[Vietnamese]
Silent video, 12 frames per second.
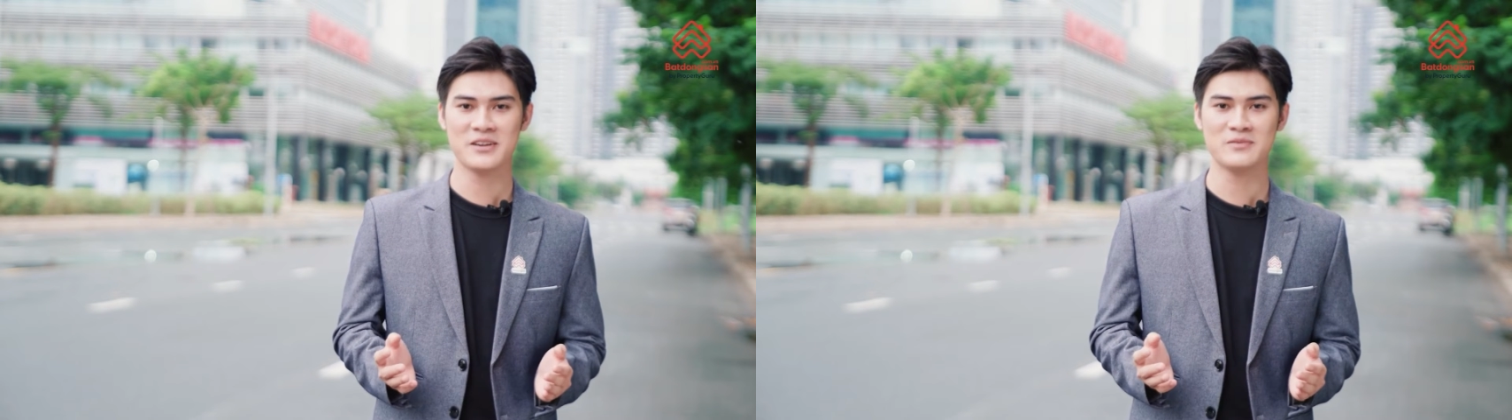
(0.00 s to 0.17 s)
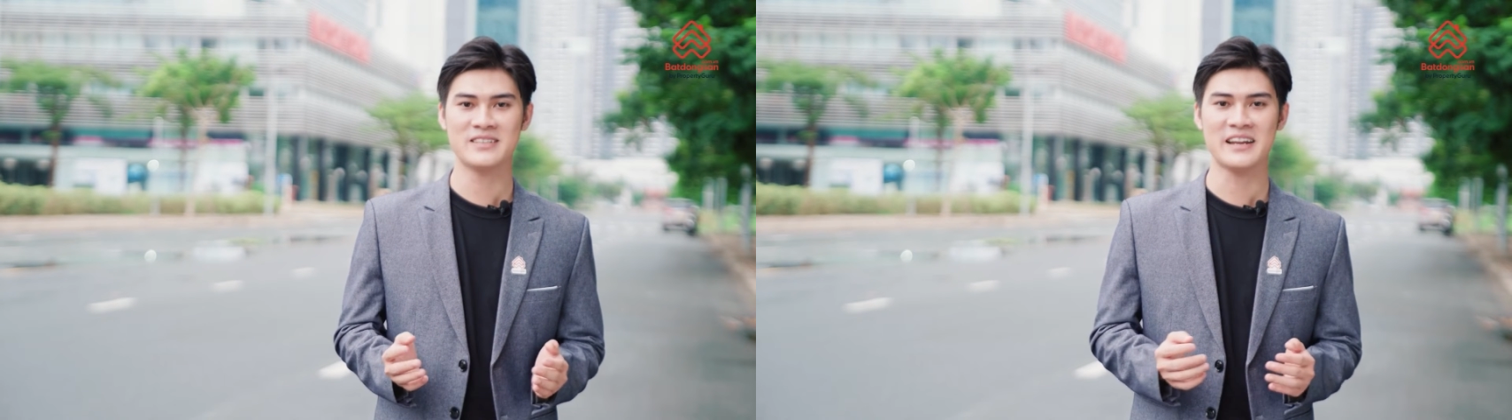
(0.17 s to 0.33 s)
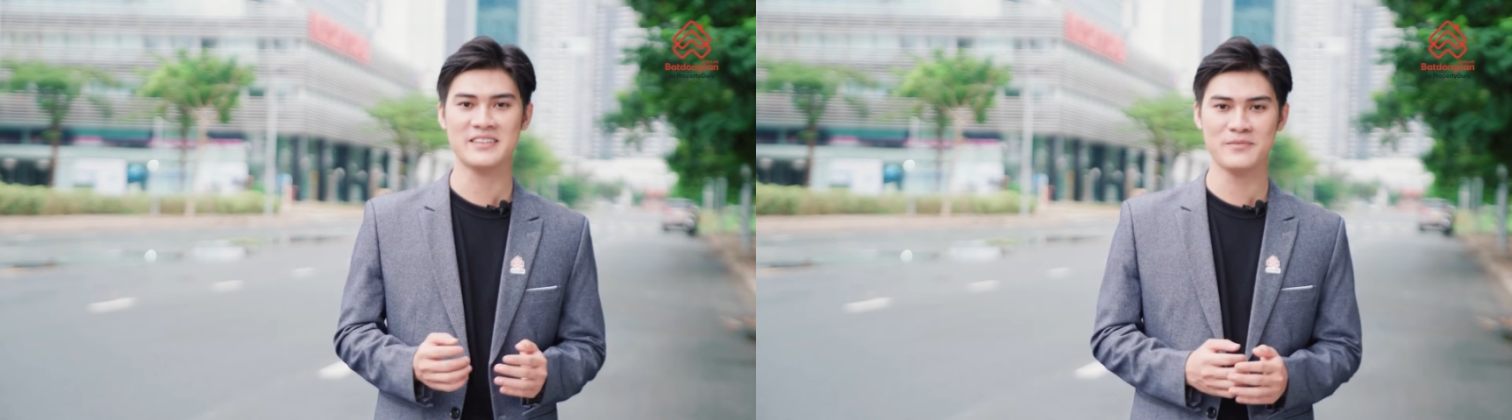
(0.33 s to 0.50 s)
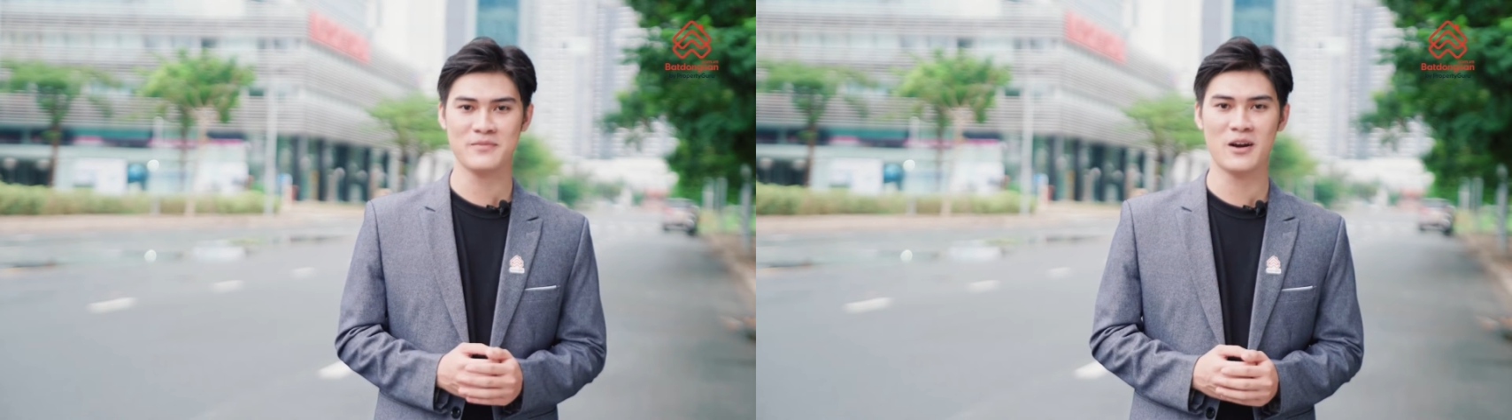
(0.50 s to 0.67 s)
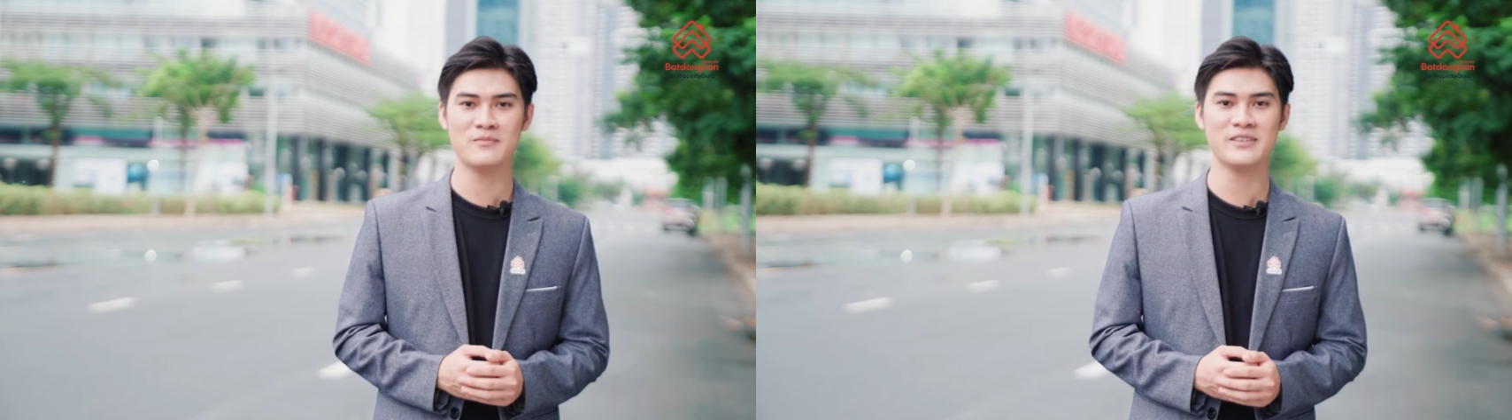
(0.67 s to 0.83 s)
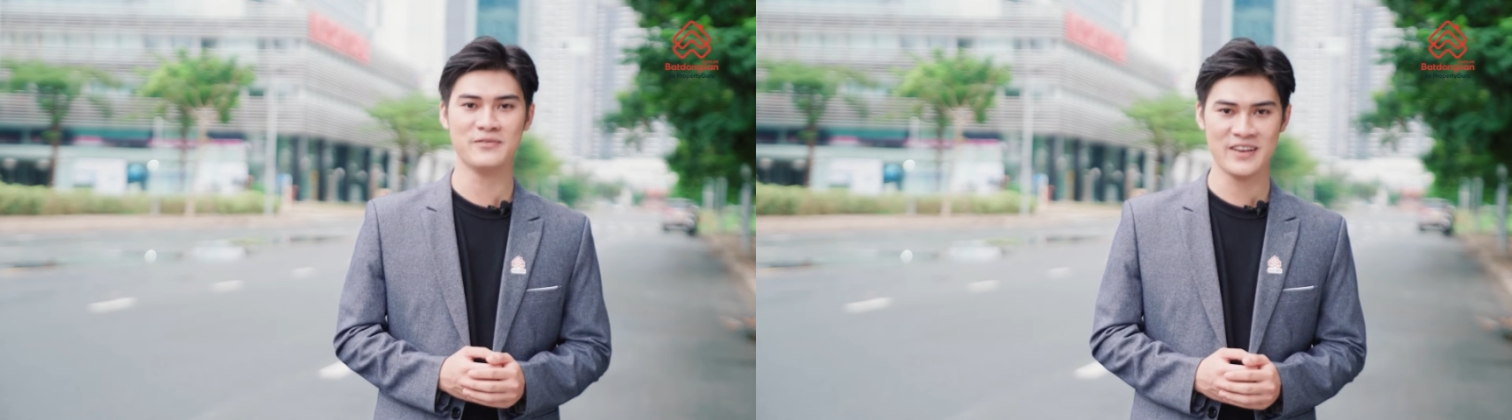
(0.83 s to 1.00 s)
động
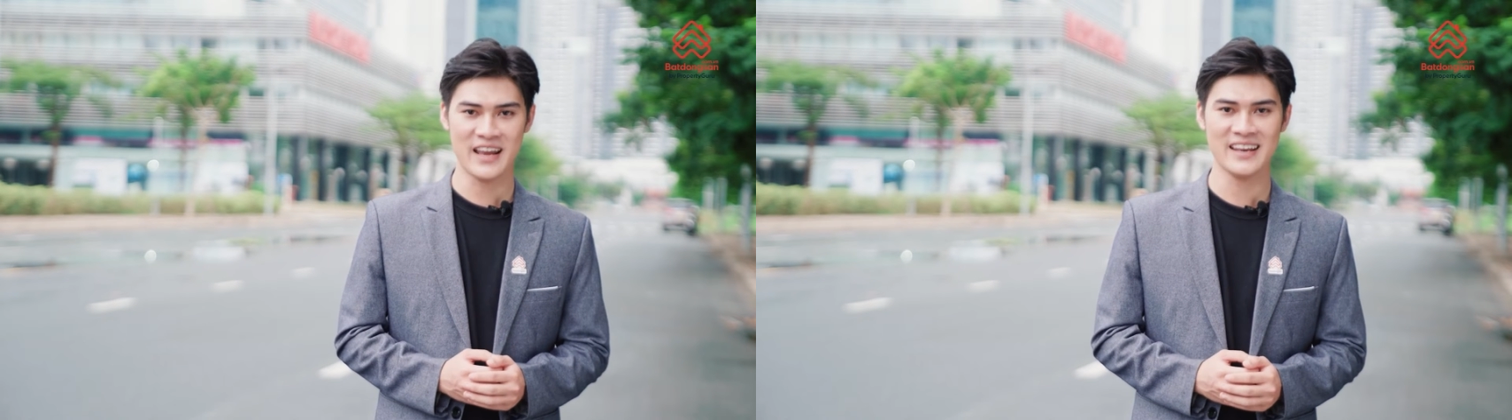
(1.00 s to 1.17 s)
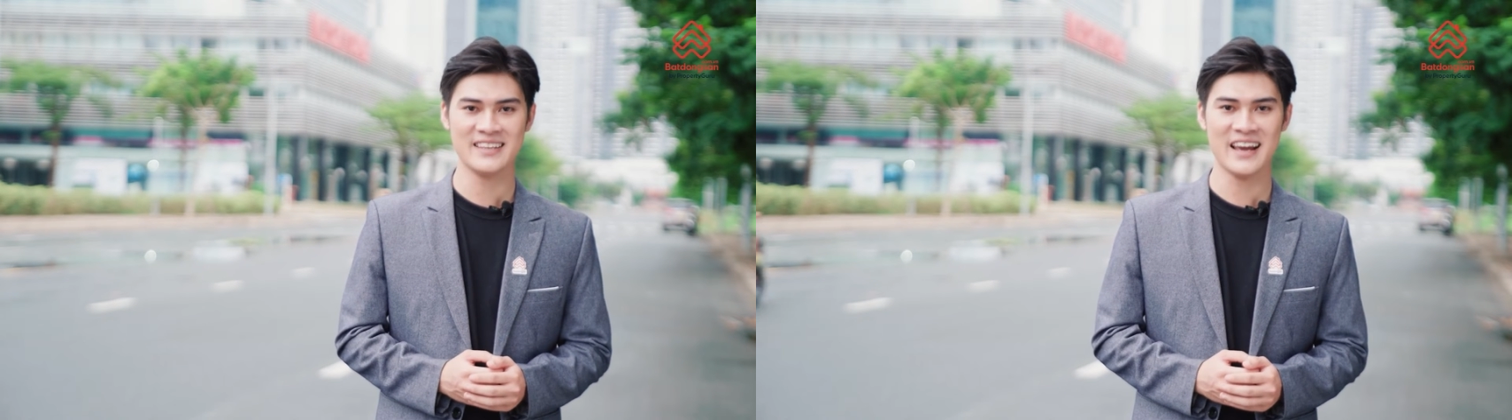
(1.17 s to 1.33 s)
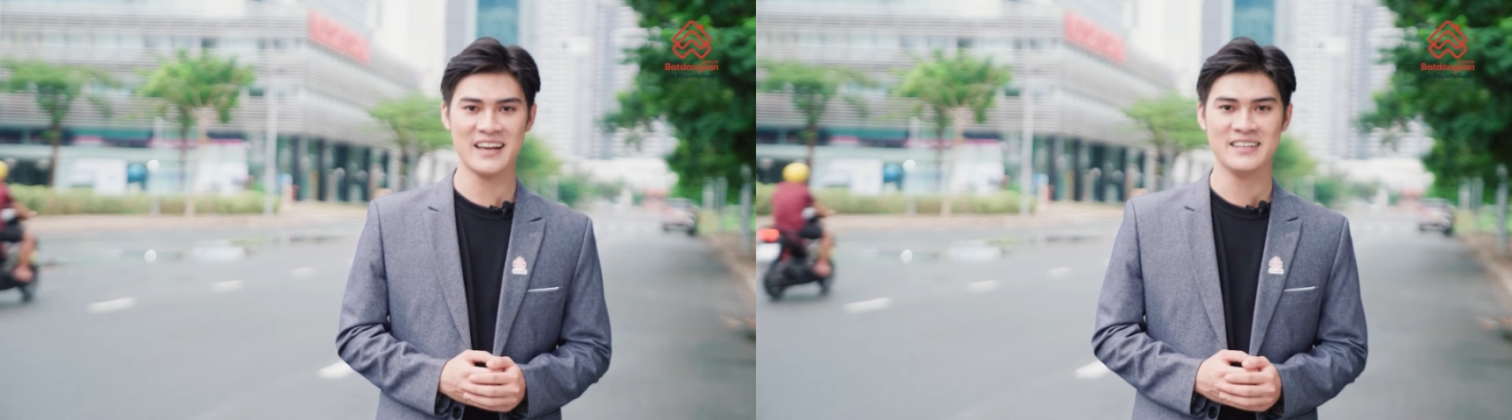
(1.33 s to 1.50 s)
sản.com.vn nhé.